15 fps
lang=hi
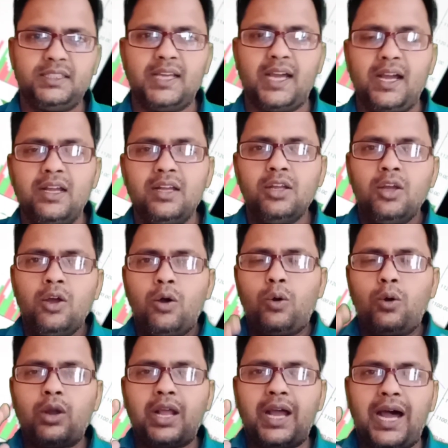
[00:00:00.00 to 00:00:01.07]
किया
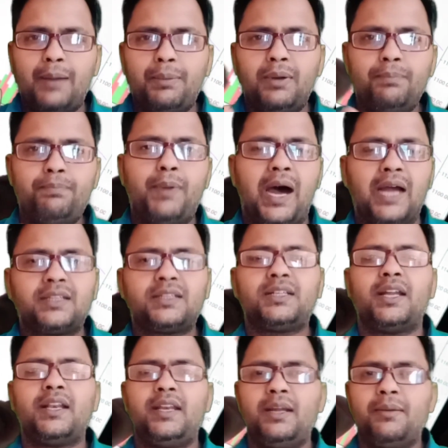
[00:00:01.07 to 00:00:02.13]
और अब हम बात
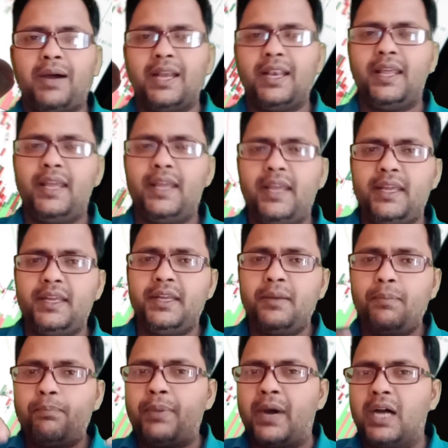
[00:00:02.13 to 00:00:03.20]
करने वाले हैं
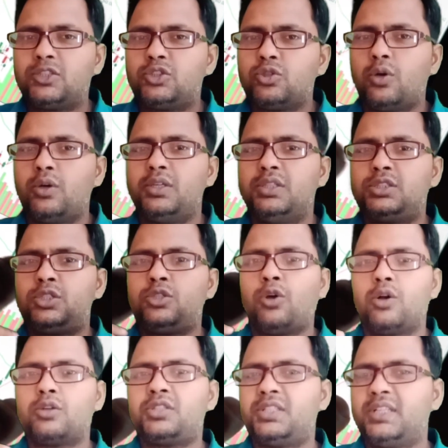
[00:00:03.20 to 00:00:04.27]
इन पांचों
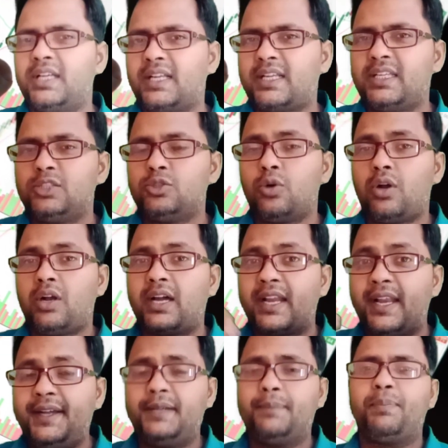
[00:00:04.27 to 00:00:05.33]
स्टॉक शेयर की जो
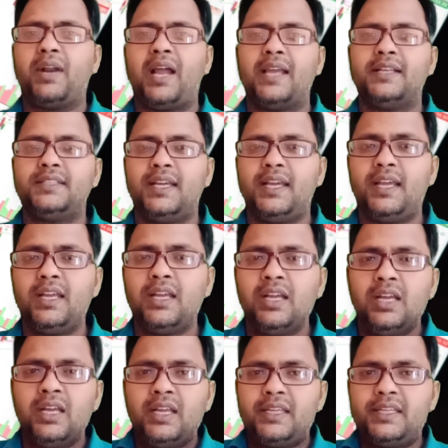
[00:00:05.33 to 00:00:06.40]
करंट प्राइस है
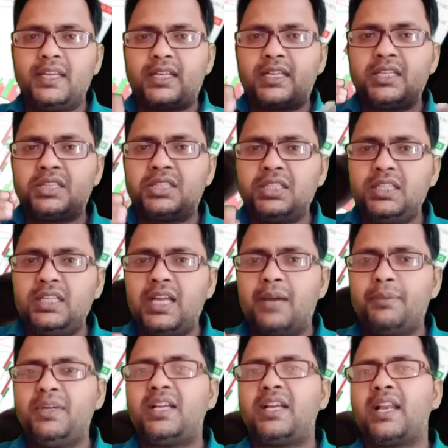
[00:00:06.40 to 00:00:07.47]
ये कितनी
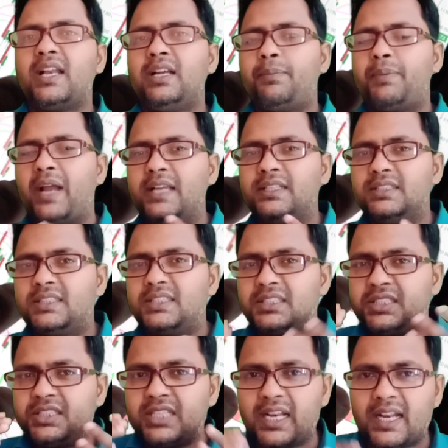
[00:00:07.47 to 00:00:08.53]
अभी करंट प्राइस इनकी
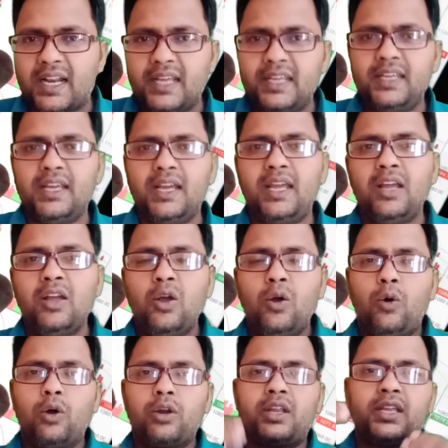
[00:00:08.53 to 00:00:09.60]
चल रही है
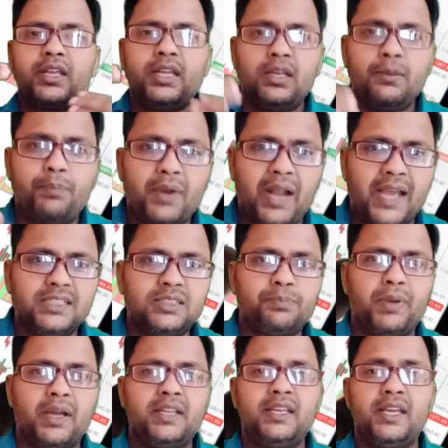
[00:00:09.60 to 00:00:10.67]
और किन प्राइस
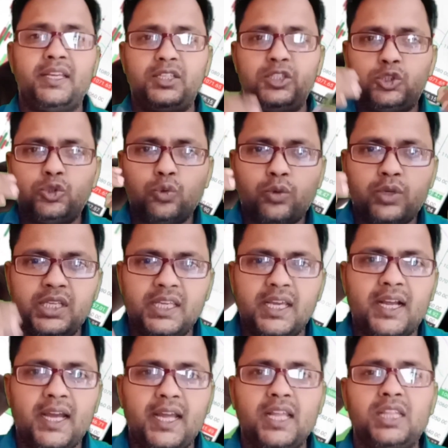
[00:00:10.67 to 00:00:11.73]
पर ये इशू
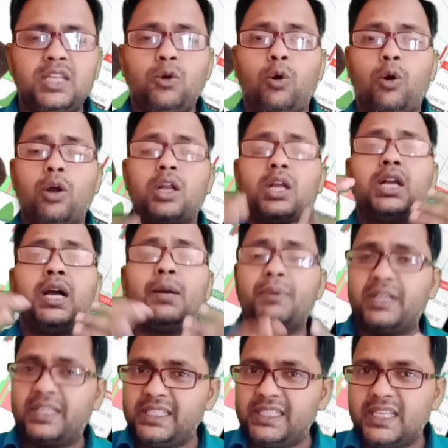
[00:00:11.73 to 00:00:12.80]
किए गए थे और
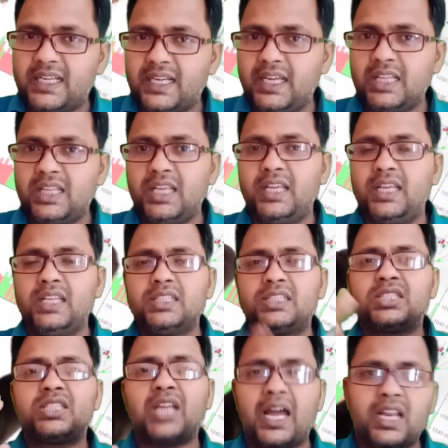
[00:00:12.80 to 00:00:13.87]
कब किए गए थे इन
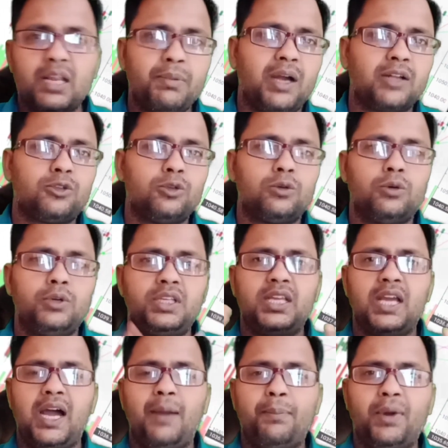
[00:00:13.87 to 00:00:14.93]
सारी बातों को
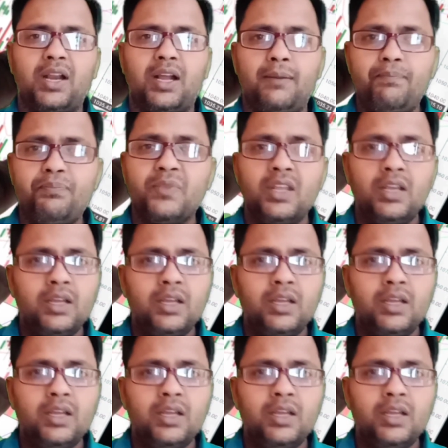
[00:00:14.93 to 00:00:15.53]
यहाँ पर हम